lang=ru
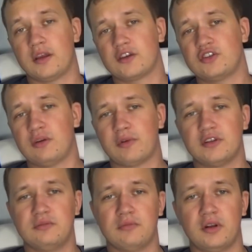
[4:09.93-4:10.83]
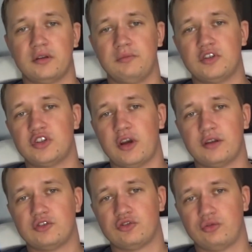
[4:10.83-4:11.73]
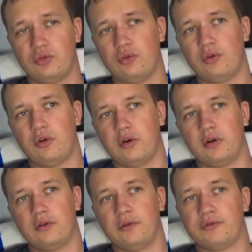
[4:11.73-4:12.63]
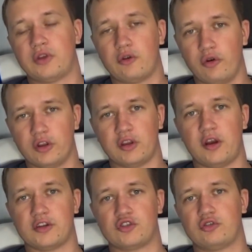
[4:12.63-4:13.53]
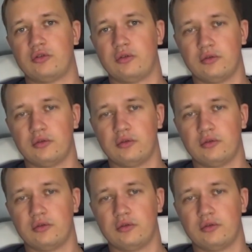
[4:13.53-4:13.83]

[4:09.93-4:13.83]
Также необходимо отмечать, что э, второй этаж